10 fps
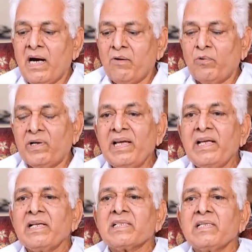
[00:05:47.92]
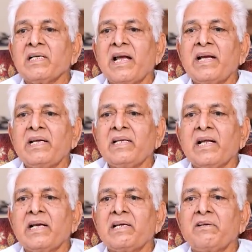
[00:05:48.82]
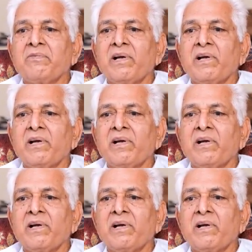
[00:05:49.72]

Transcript: ఆ ఒరే రిక్షా నైన్టీన్ నైంటీ